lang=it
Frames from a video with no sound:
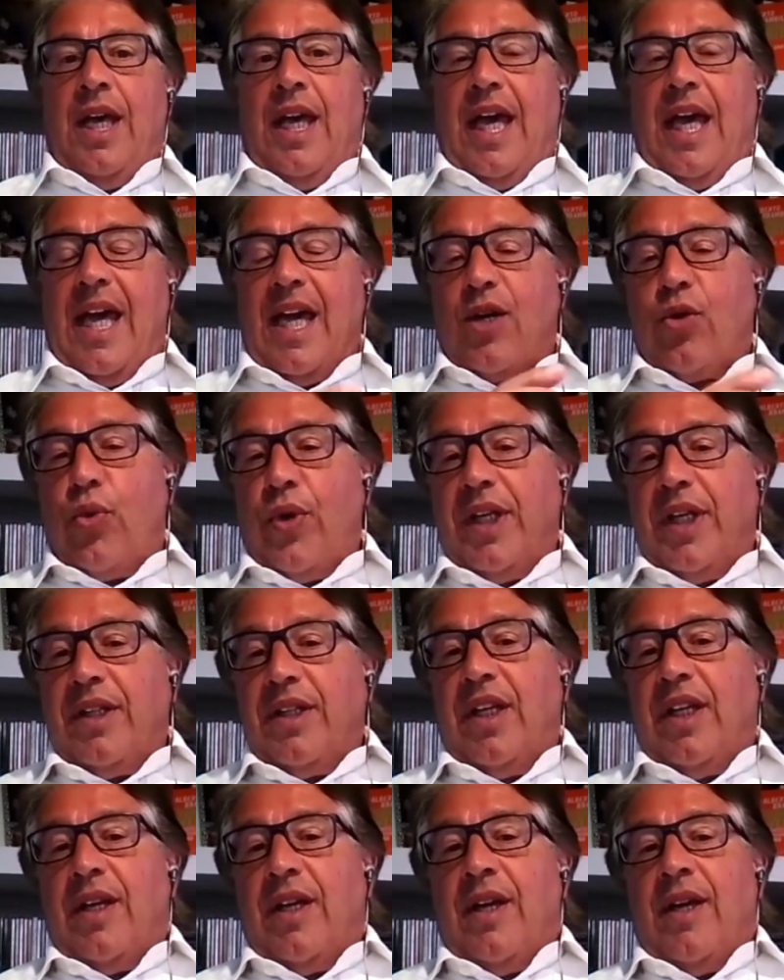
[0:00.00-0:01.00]
E
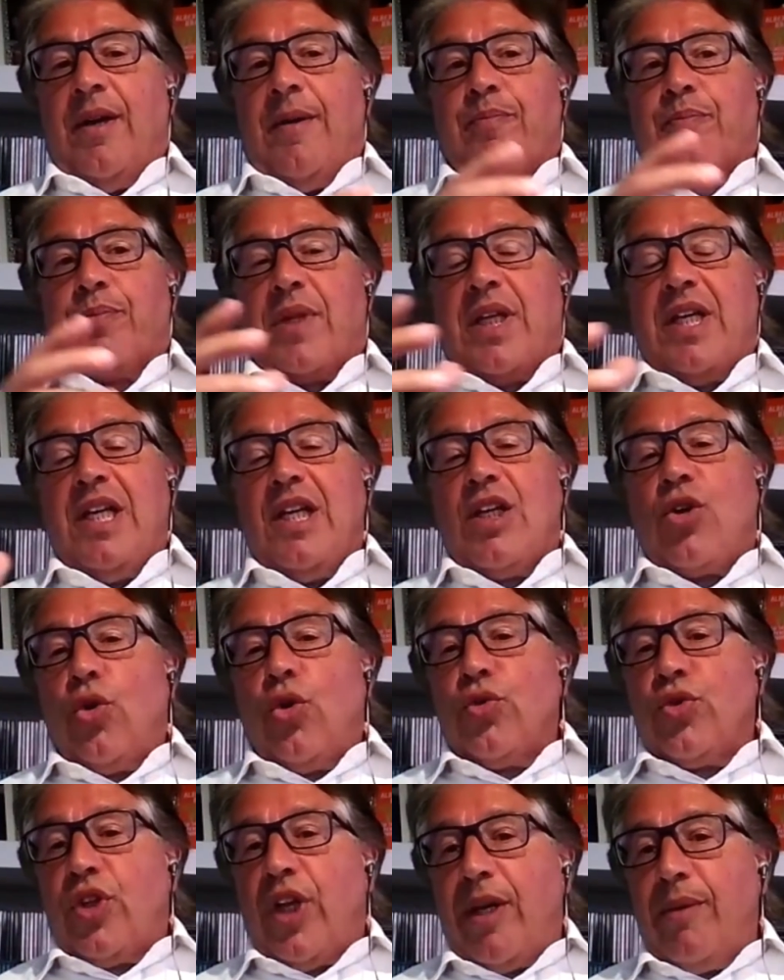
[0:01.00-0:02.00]
quindi il
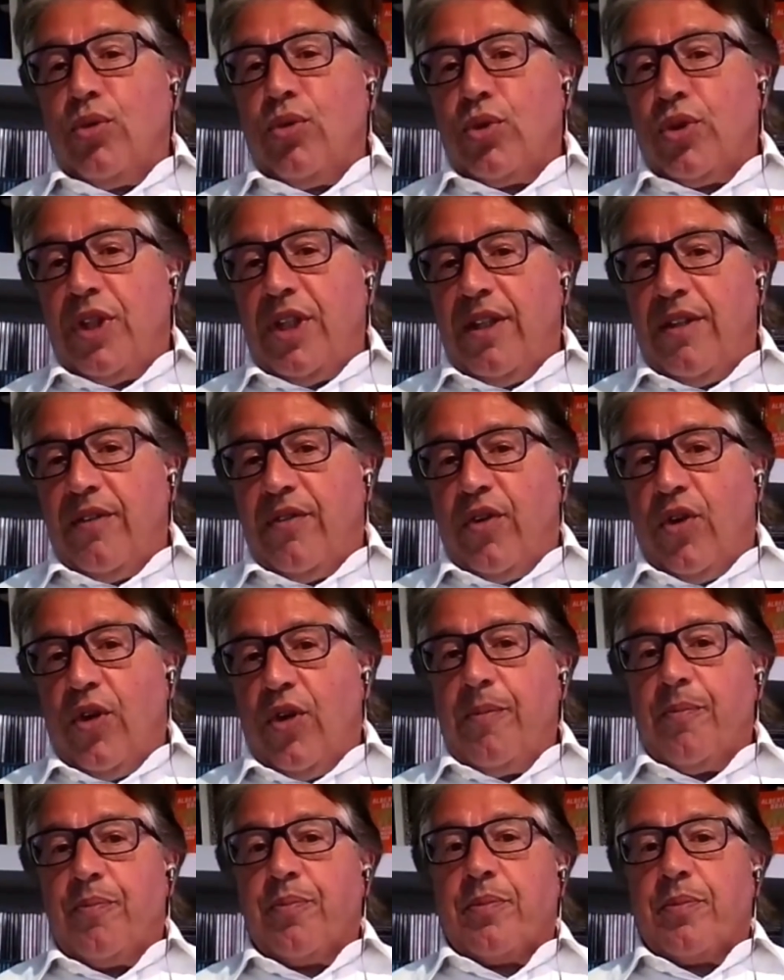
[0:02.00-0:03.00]

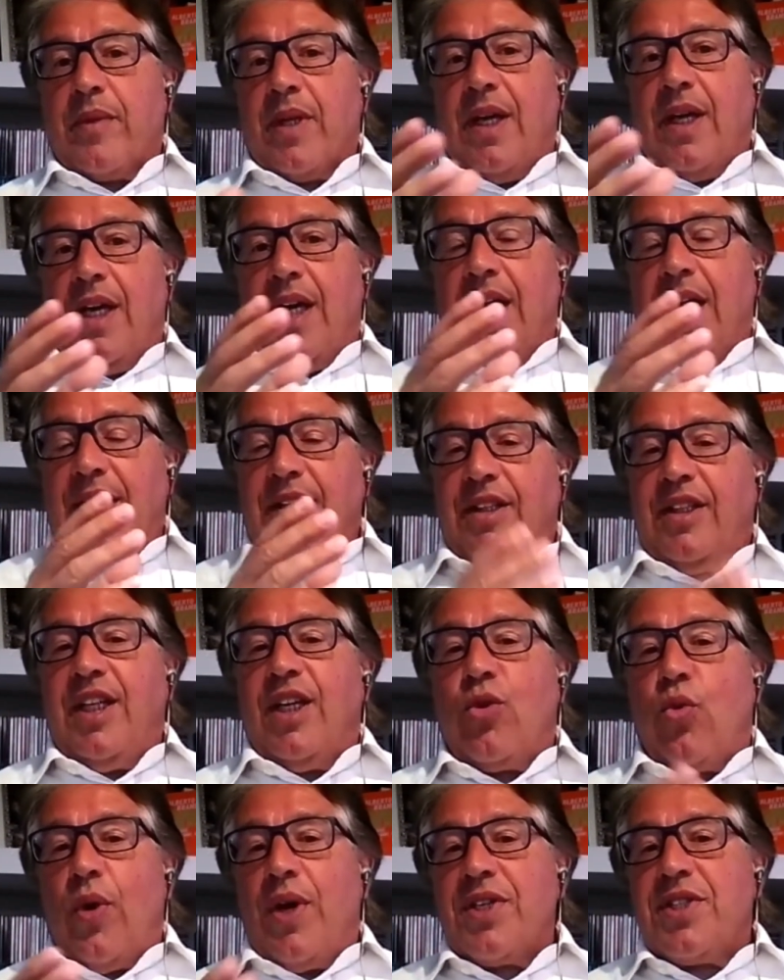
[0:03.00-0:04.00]
contributivo eh, di
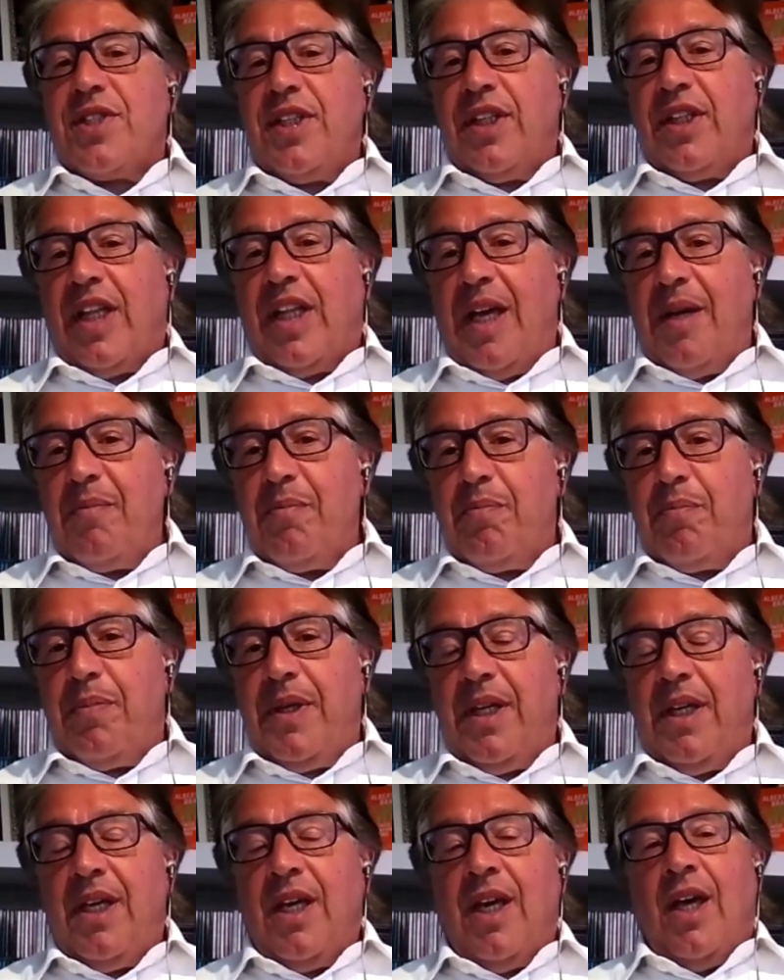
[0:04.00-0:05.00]
questi
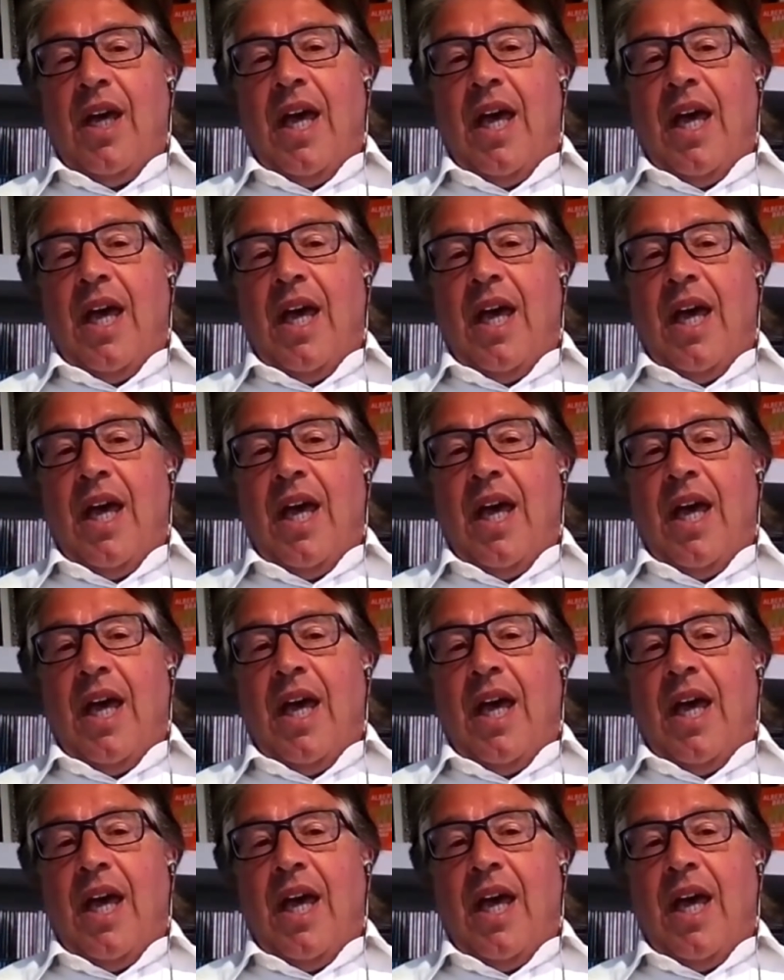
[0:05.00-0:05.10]
tempi